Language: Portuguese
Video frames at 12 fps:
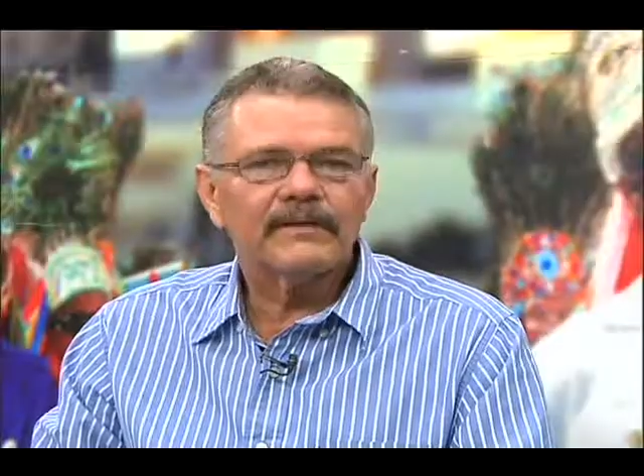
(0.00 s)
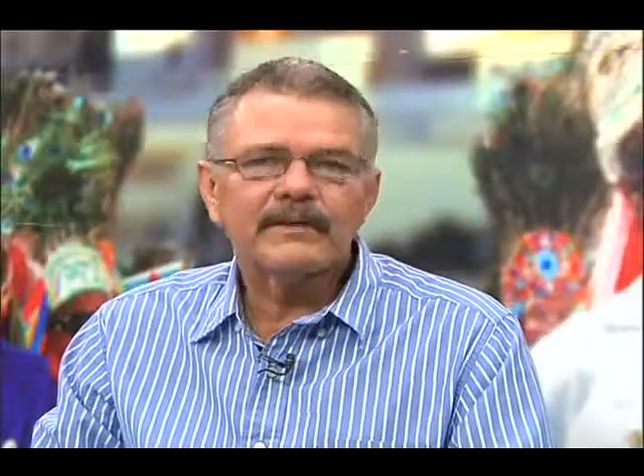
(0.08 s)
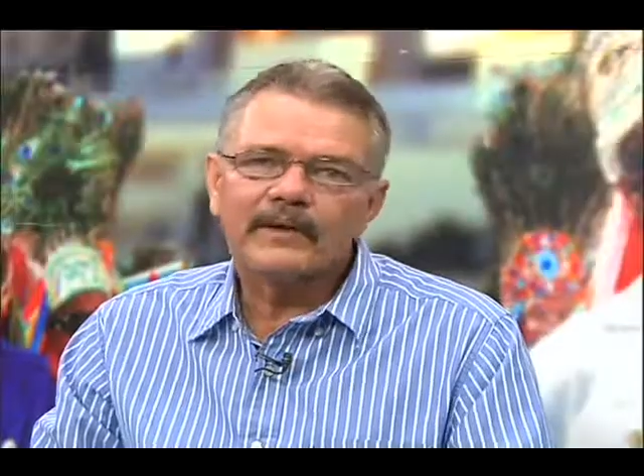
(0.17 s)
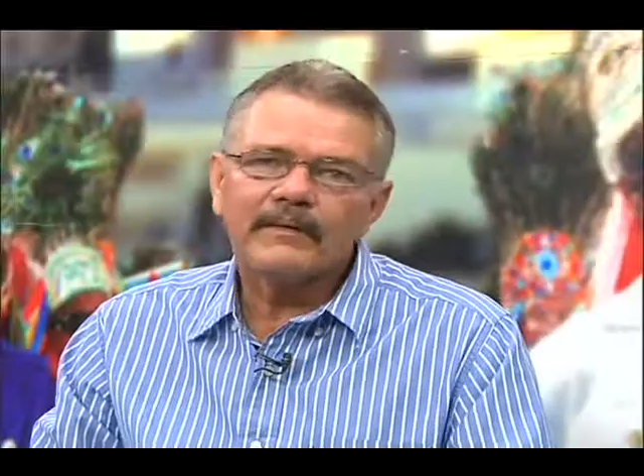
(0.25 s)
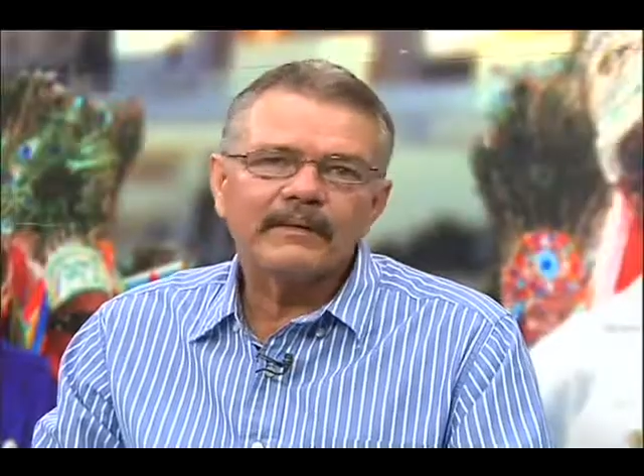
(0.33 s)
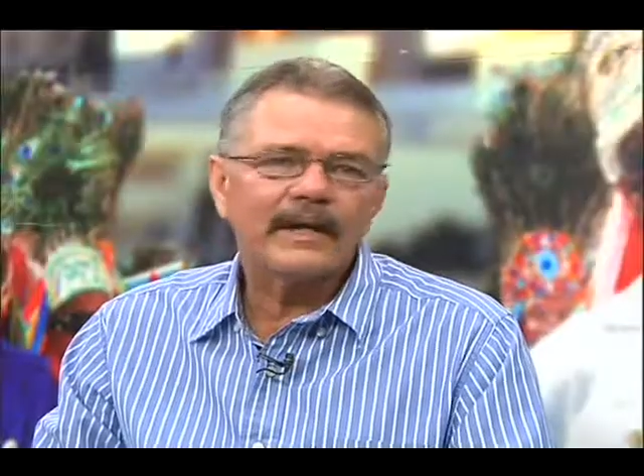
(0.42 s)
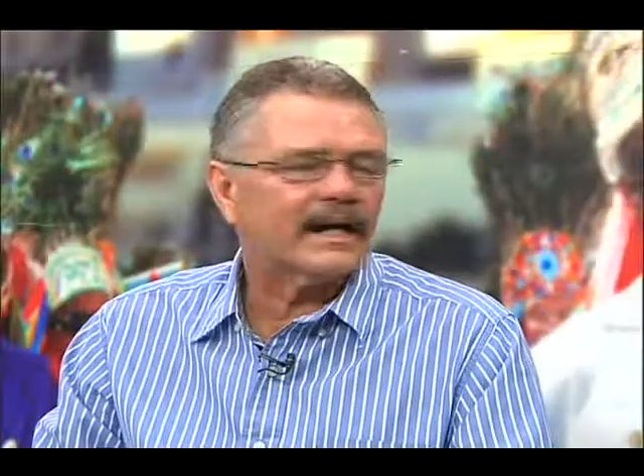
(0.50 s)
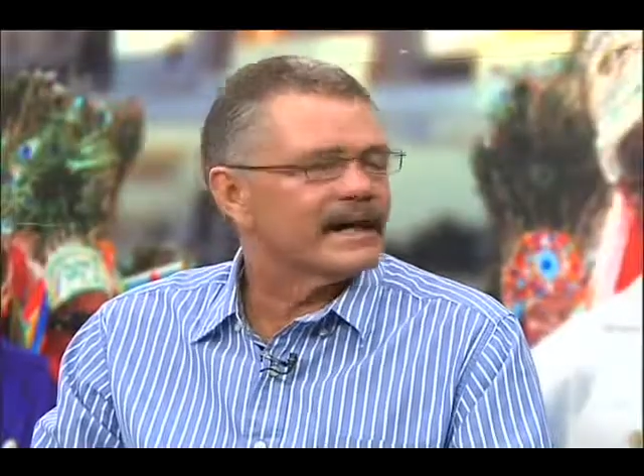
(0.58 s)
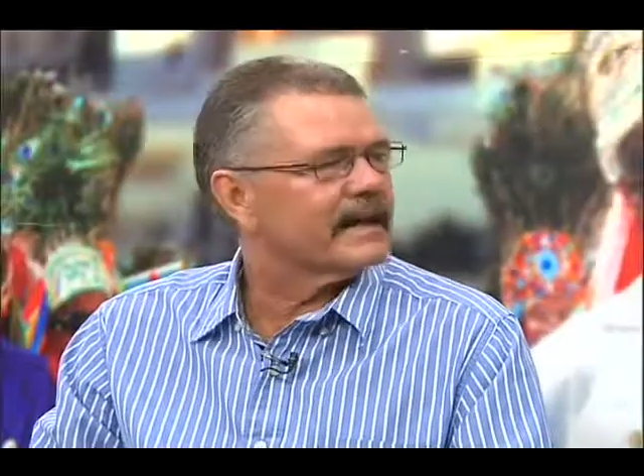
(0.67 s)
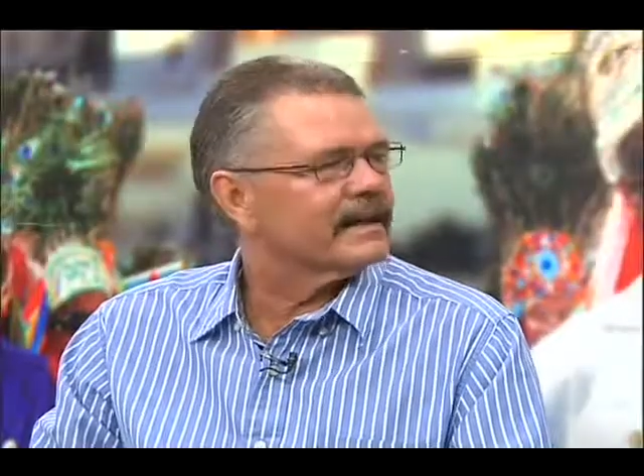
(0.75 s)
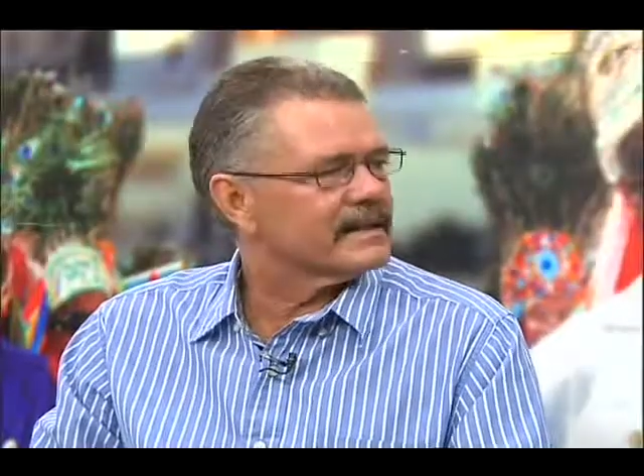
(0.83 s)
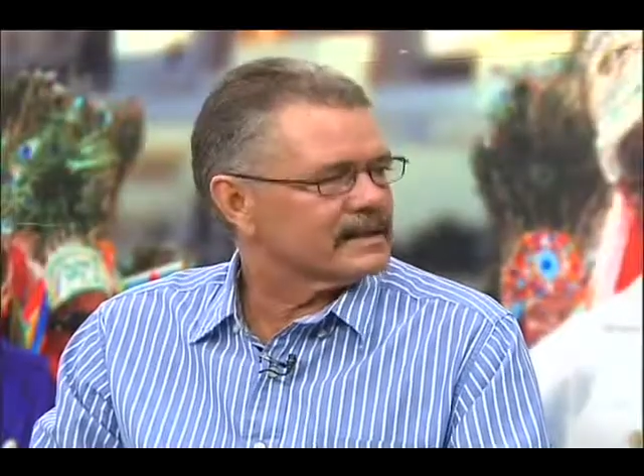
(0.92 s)
eu, eu que
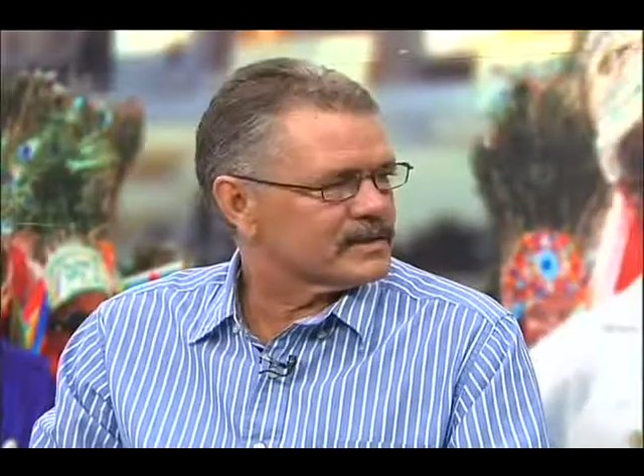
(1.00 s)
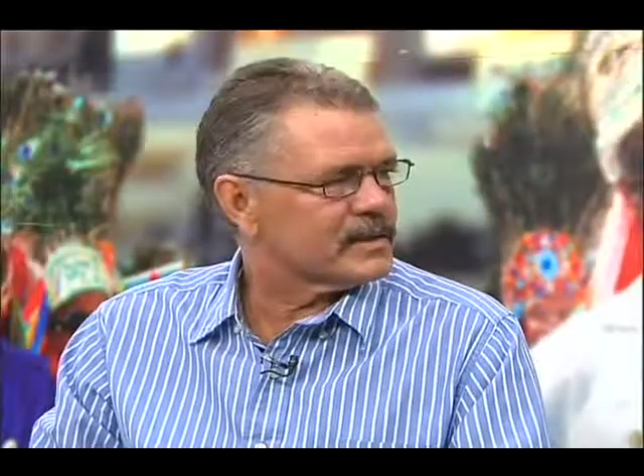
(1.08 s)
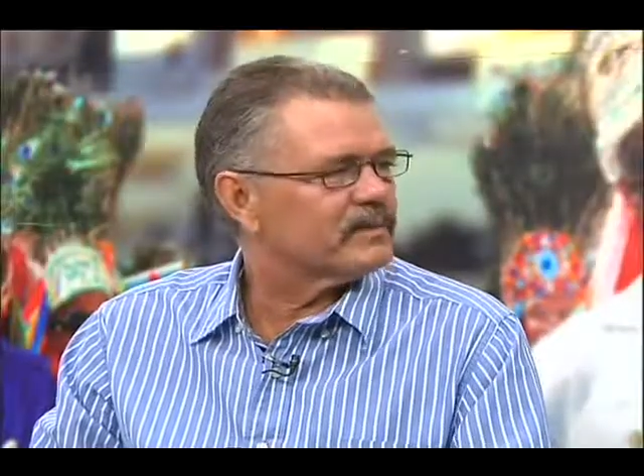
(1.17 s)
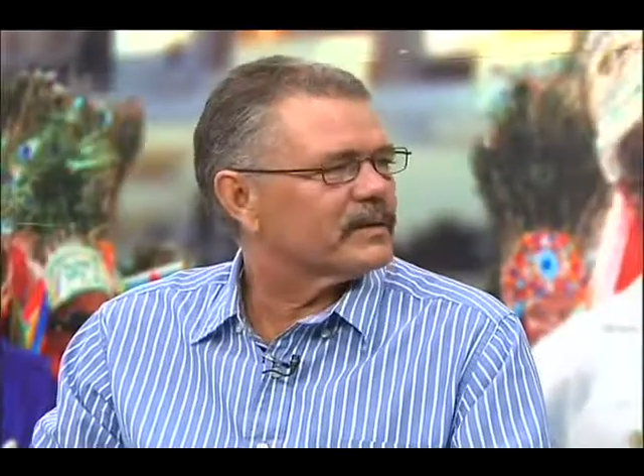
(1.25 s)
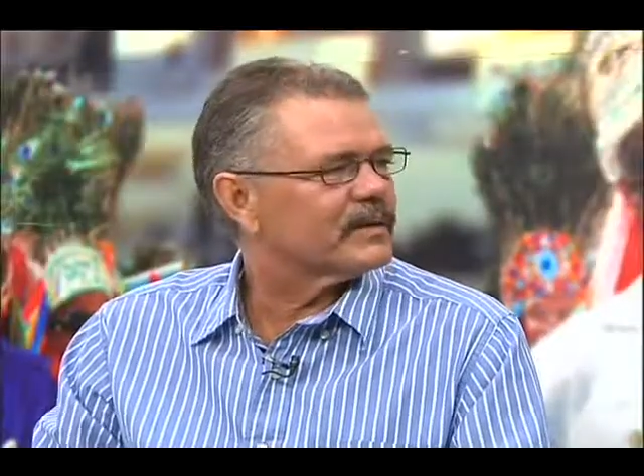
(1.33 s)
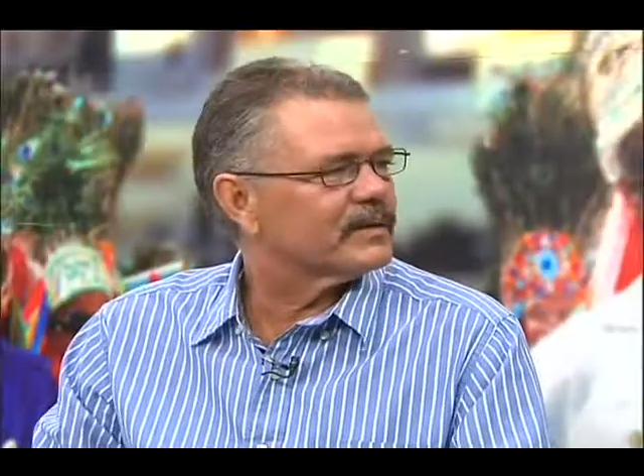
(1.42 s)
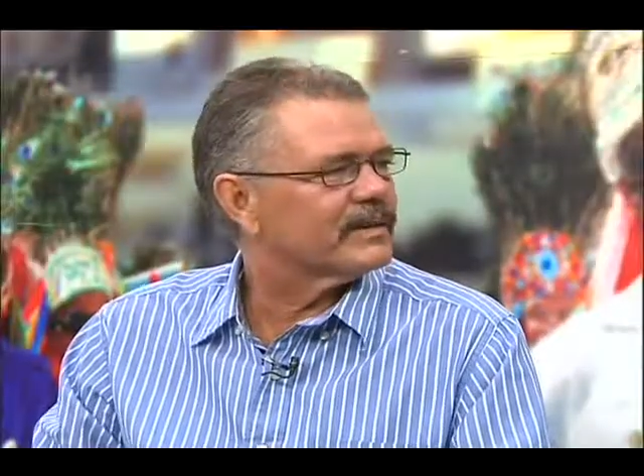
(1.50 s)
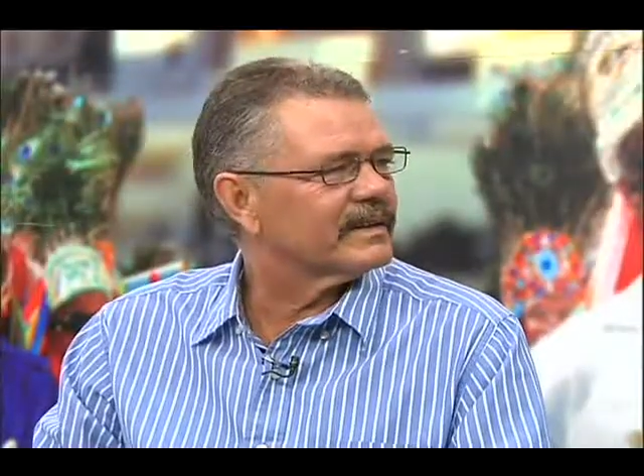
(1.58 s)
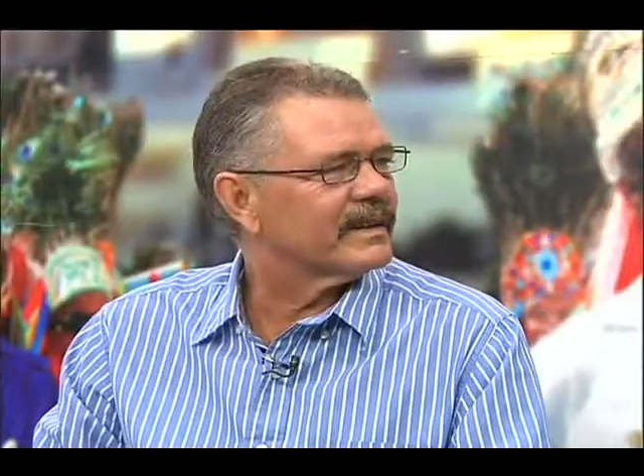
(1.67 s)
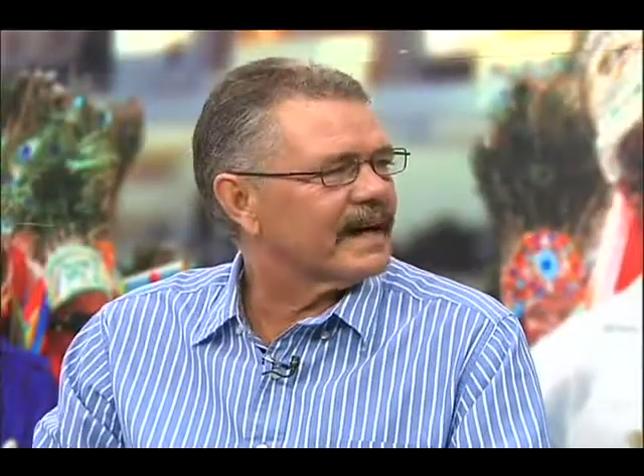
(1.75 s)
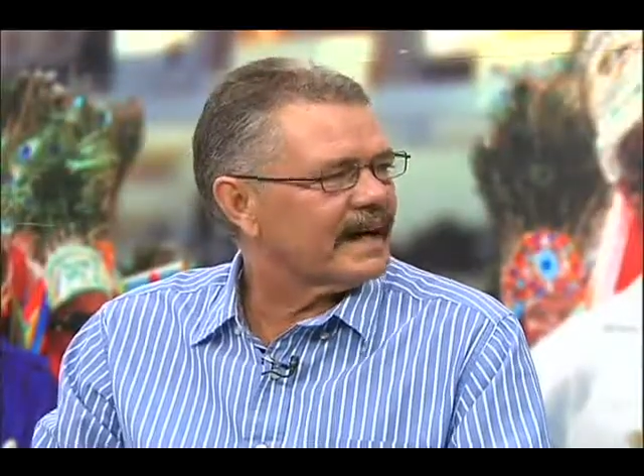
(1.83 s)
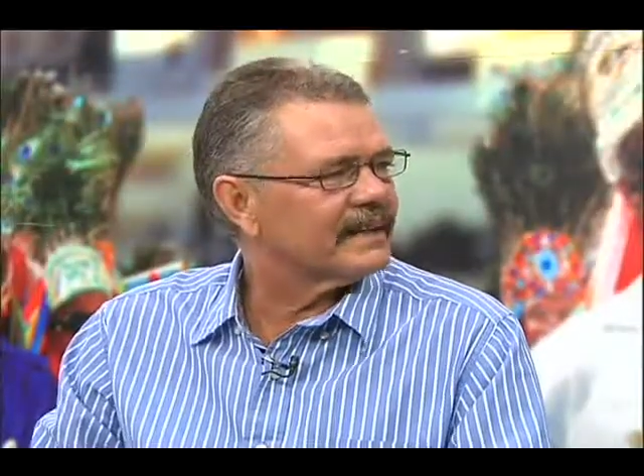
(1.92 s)
agradeço essa
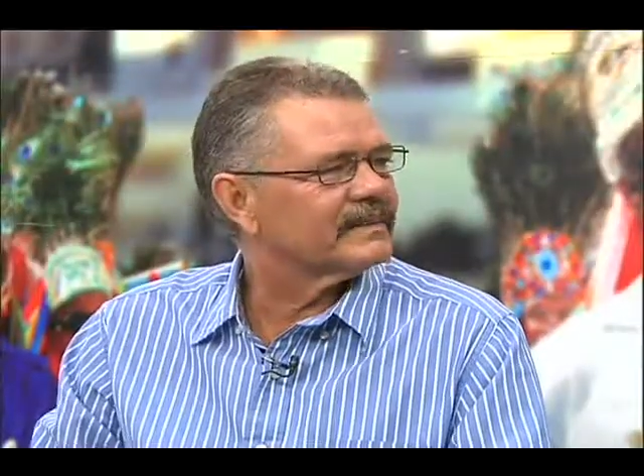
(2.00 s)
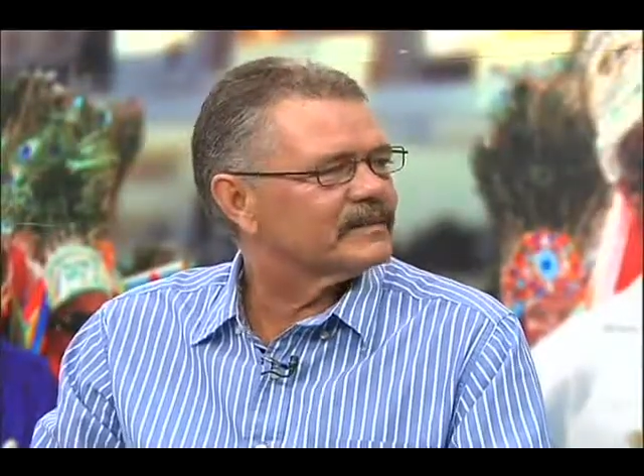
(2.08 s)
oportunidade,